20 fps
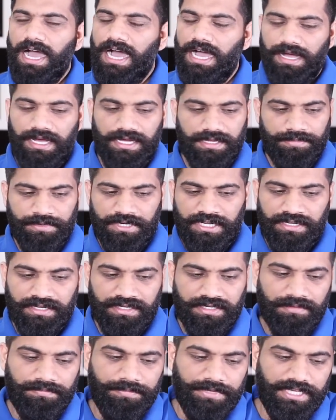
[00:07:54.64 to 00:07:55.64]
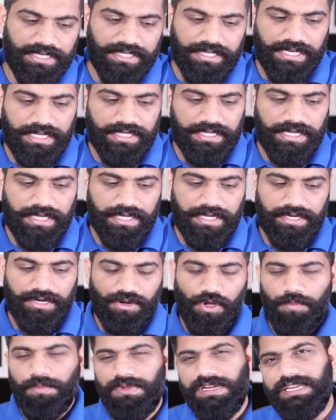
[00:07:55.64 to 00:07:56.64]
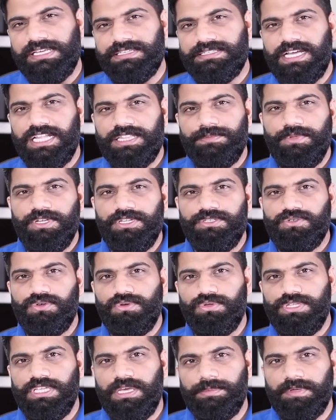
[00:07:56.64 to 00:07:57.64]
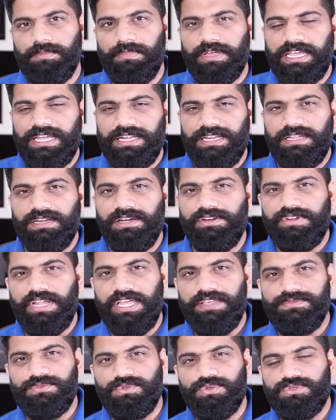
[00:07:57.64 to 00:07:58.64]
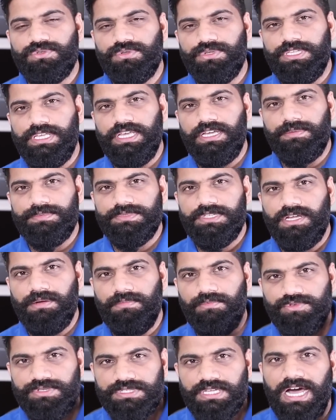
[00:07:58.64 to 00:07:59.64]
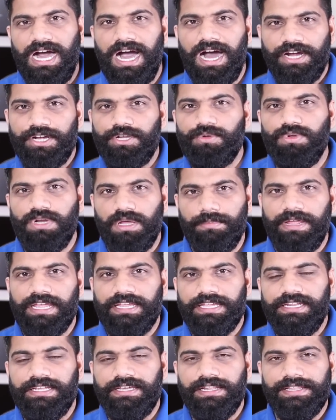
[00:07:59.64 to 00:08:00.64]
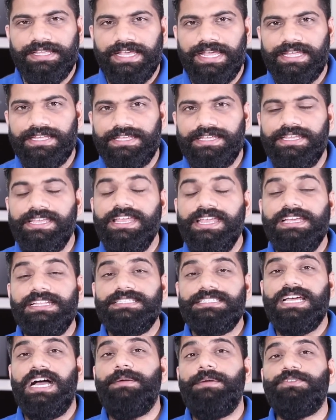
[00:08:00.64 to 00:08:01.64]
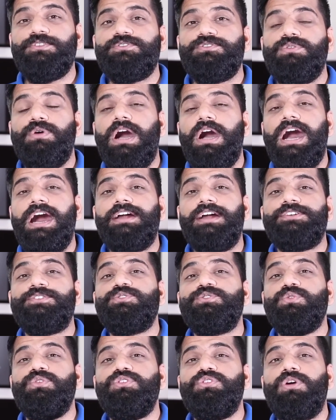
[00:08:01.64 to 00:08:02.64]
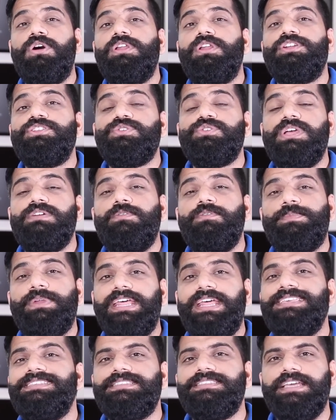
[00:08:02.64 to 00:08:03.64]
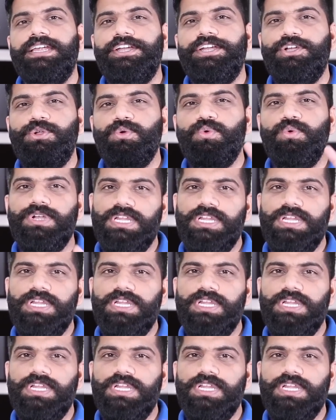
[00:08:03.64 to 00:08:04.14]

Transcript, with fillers: अगर कंपेयर करेंगे नॉर्मल के साथ में जो होती है आपकी मैकेनिकल ड्राइव दोस्तों ये कम से कम उनसे आठ गुना महंगी निकल के आएगी जहां पे दोस्तों 800 डॉलर जो है वो प्राइस है टू